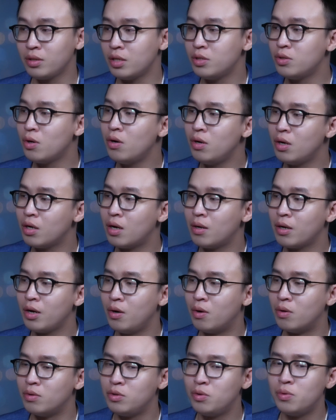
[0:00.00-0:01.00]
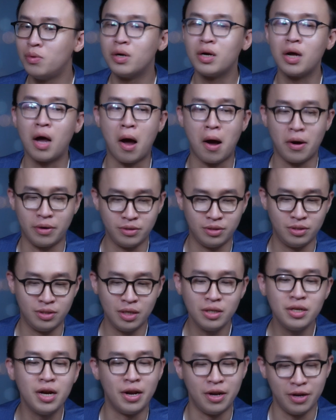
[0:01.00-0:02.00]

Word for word: cái sốt nó có cái độ chua ngọt nhất định